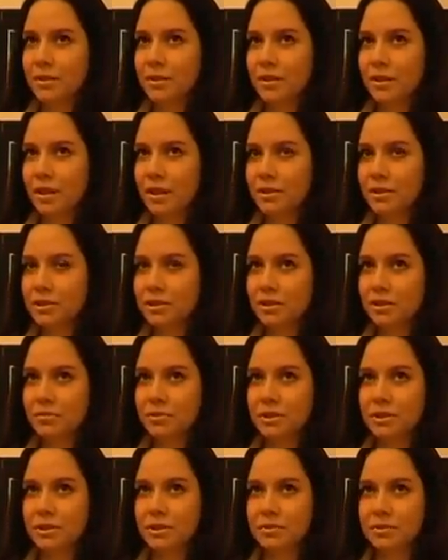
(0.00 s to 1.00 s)
Я начала
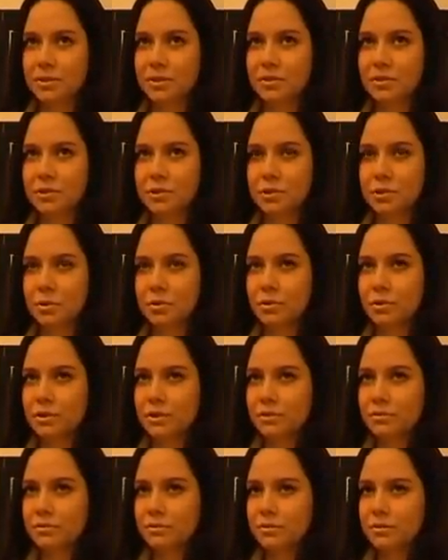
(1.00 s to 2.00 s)
фотографировать еще
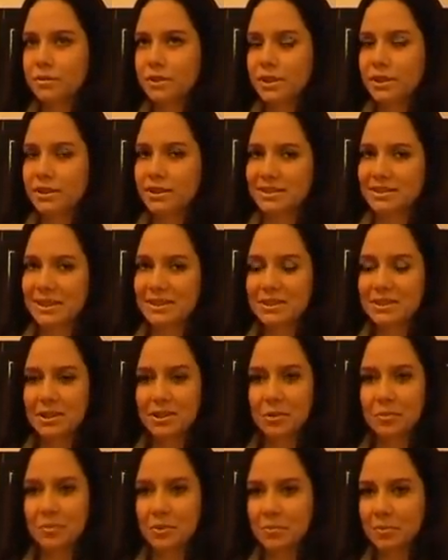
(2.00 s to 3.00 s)
года три назад,
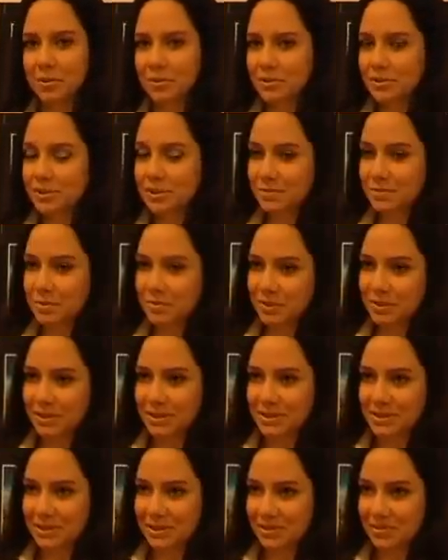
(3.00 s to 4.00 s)
когда у меня появился
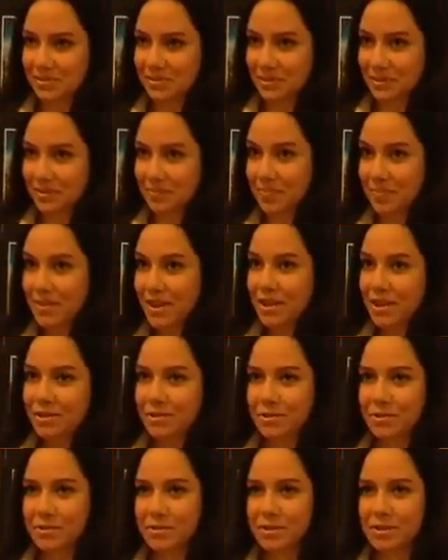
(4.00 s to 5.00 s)
мобильный телефон.
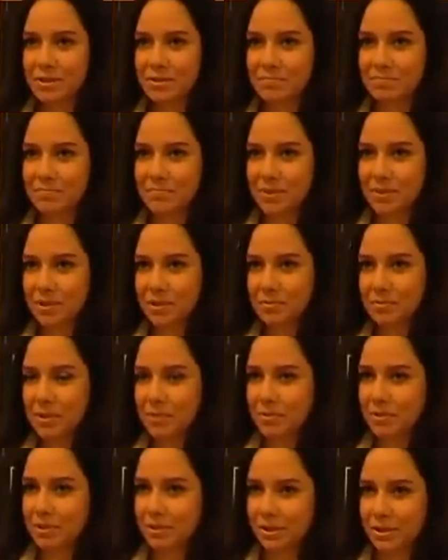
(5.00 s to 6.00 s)
Ну и потом я
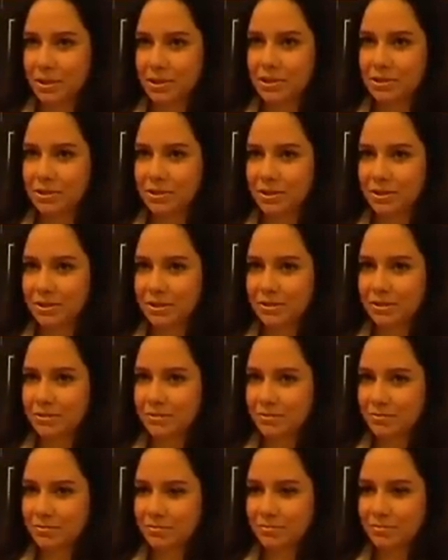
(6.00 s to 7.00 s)
поняла, что это
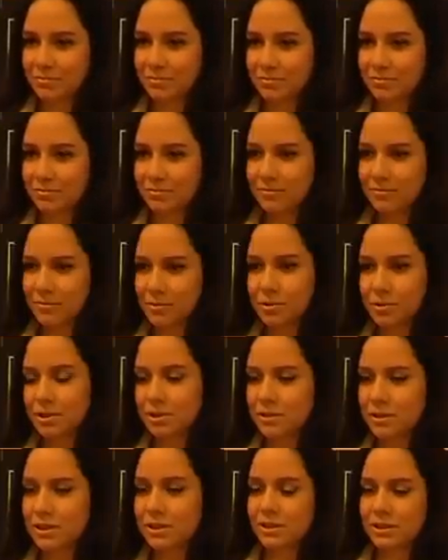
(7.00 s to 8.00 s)
ну,
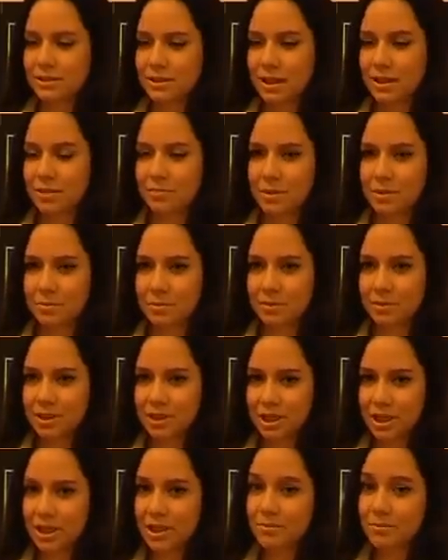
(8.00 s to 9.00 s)
действительно стало моим
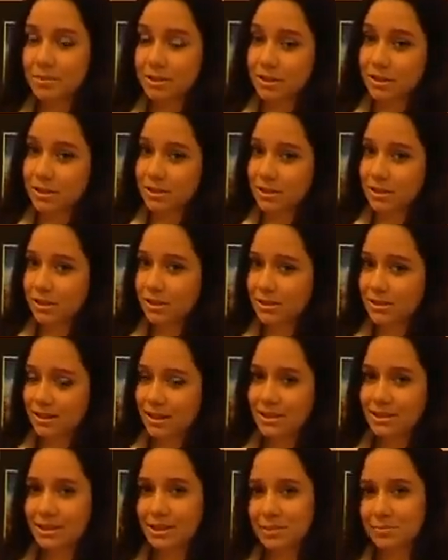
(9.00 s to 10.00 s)
увлечением и захотела
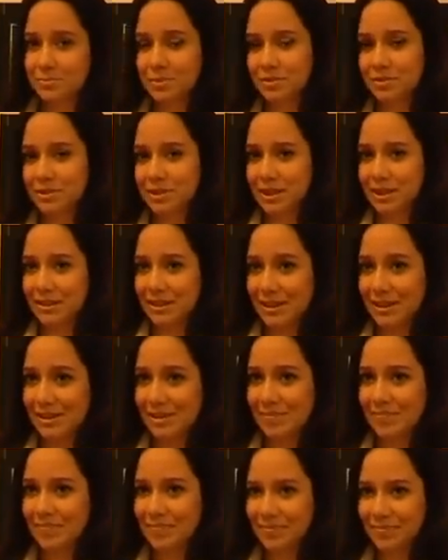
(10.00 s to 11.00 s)
заняться этим профессионально.